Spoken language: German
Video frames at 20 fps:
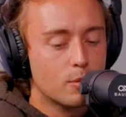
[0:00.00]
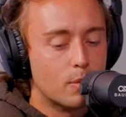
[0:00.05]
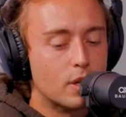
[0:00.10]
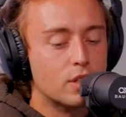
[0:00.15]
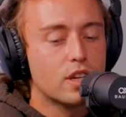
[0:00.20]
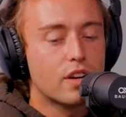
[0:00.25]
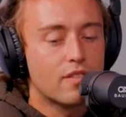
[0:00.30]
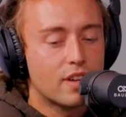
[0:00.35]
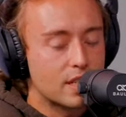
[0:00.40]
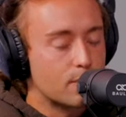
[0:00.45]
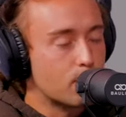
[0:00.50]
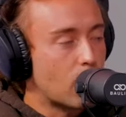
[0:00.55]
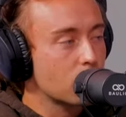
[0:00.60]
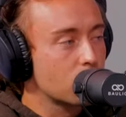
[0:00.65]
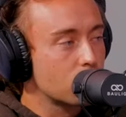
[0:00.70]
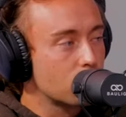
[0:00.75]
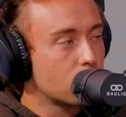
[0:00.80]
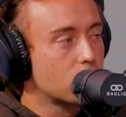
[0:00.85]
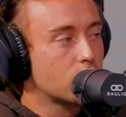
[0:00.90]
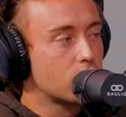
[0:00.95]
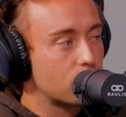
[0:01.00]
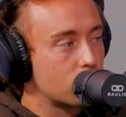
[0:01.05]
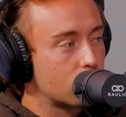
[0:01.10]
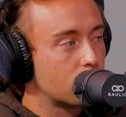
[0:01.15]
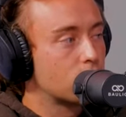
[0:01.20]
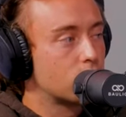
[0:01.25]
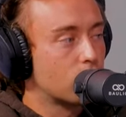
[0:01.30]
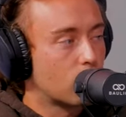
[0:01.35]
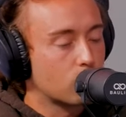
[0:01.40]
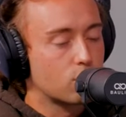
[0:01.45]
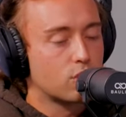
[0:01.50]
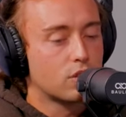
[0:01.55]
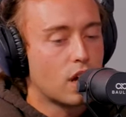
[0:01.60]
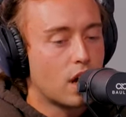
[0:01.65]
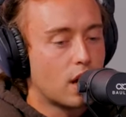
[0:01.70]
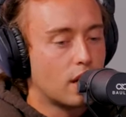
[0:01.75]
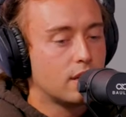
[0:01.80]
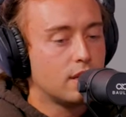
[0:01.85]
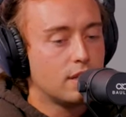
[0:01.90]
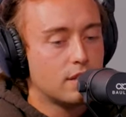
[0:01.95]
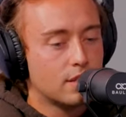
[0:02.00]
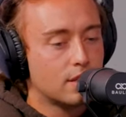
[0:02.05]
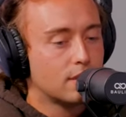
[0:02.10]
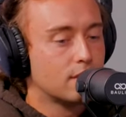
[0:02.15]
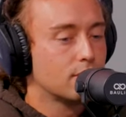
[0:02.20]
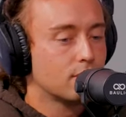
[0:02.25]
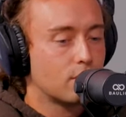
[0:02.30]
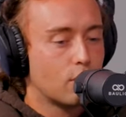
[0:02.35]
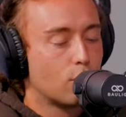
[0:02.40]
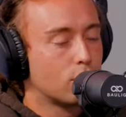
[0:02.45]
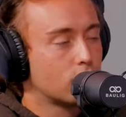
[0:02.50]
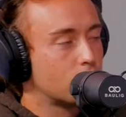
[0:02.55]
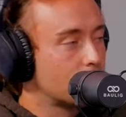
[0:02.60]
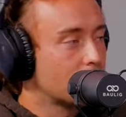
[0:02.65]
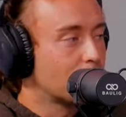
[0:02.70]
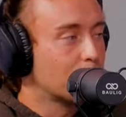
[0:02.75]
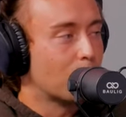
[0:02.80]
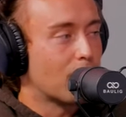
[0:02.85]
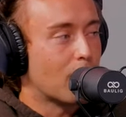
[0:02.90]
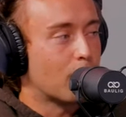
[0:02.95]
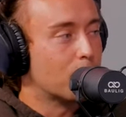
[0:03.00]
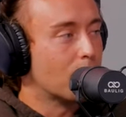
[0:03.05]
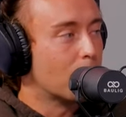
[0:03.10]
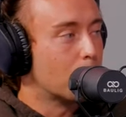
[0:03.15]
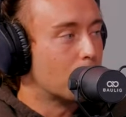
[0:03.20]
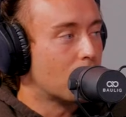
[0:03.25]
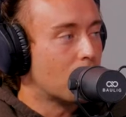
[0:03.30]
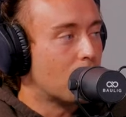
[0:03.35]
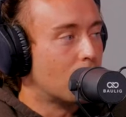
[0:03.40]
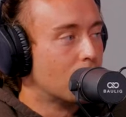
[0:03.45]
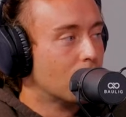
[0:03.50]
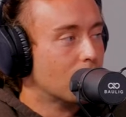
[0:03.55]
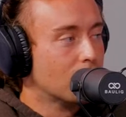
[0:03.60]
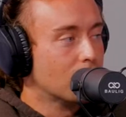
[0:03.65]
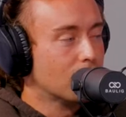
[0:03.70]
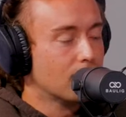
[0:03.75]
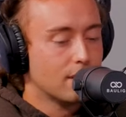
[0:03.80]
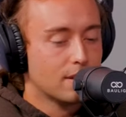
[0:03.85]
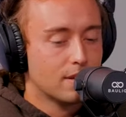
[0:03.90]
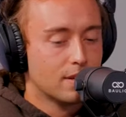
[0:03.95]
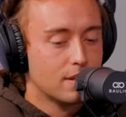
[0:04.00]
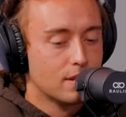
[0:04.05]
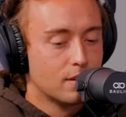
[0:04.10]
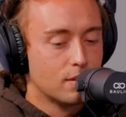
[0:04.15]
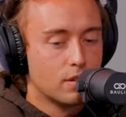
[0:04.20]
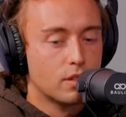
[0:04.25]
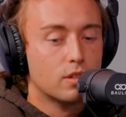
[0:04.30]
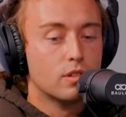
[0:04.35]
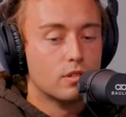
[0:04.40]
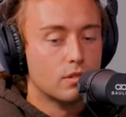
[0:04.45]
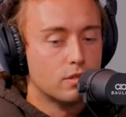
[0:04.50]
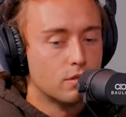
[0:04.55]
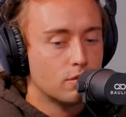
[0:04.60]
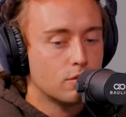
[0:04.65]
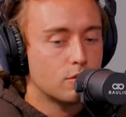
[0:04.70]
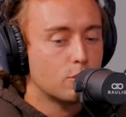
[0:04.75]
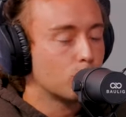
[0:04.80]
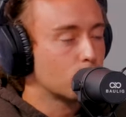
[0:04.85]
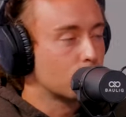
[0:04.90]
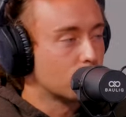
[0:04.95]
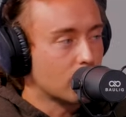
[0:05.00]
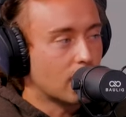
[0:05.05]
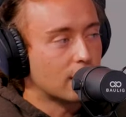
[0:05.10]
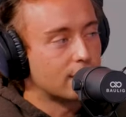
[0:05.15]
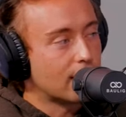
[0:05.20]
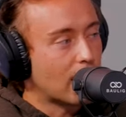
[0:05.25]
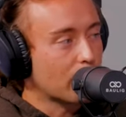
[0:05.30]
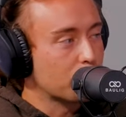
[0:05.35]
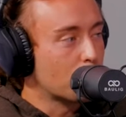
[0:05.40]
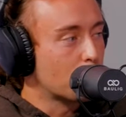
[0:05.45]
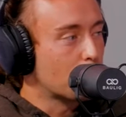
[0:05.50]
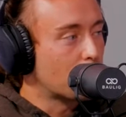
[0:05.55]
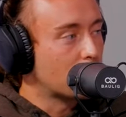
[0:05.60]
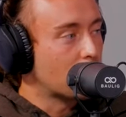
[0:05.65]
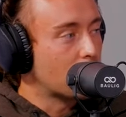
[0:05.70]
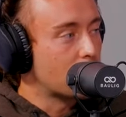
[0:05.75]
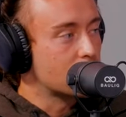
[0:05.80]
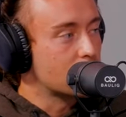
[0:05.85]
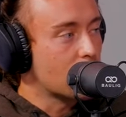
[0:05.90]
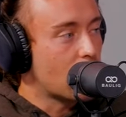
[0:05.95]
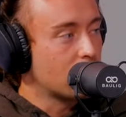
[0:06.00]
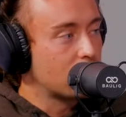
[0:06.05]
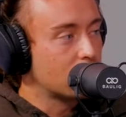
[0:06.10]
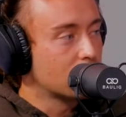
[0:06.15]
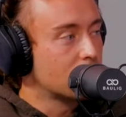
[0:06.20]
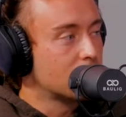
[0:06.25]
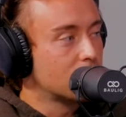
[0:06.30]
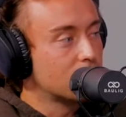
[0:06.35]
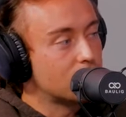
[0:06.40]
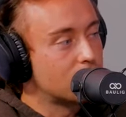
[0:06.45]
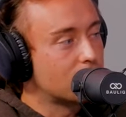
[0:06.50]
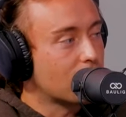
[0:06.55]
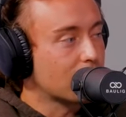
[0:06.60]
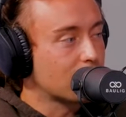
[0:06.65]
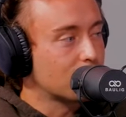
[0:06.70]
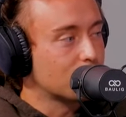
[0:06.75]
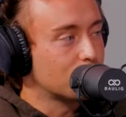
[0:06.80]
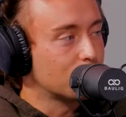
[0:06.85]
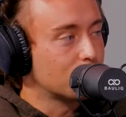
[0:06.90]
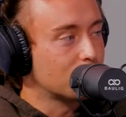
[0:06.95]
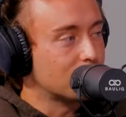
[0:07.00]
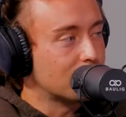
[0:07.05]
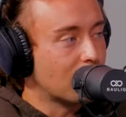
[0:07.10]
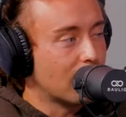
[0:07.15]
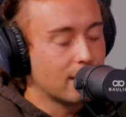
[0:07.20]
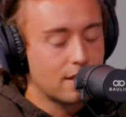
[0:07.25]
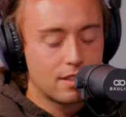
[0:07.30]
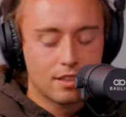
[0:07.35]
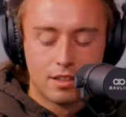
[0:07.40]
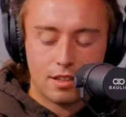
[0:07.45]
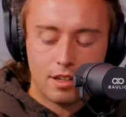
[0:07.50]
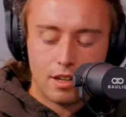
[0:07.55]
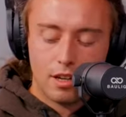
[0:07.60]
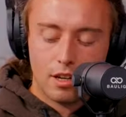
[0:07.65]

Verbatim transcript: Du meinst, ja, was machst du? Ich sag so, ja, hier, Coaching, bla bla bla. Du so, ja, zeig mir mal deine Seite. Ich zeig dir so die Seite.